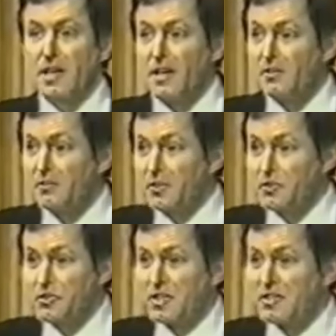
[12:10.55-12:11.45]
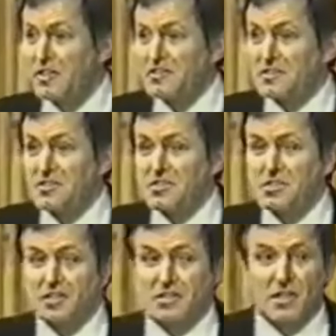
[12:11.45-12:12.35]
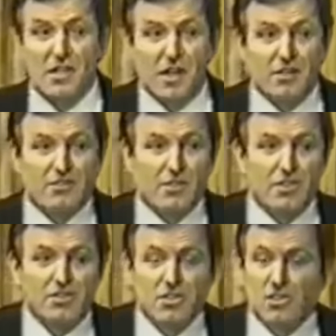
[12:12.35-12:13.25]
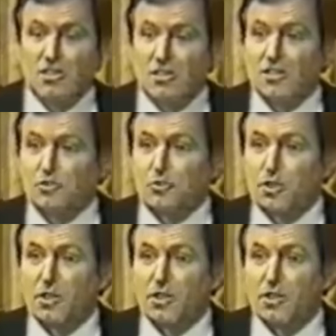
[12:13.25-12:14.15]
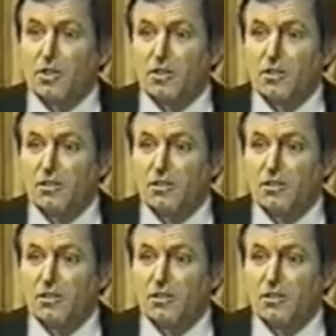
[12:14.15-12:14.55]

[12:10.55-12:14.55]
И она вынуждена от нас защищаться, от своих детей неразумных.